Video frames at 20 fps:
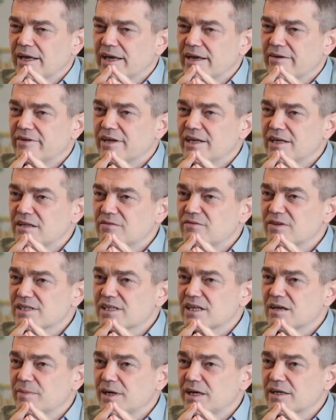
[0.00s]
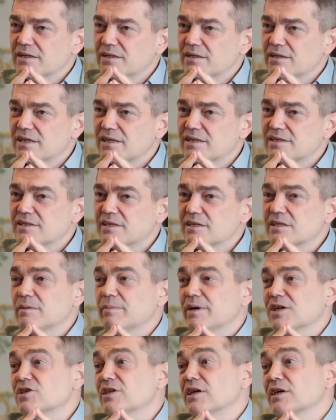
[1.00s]
evrenin ve zamanın ikisinin
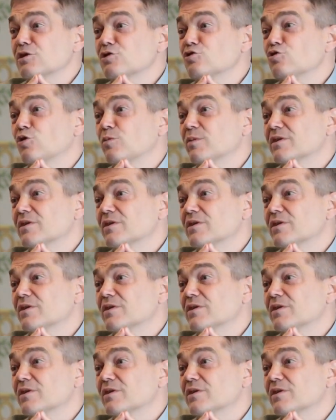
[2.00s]
de başlangıcı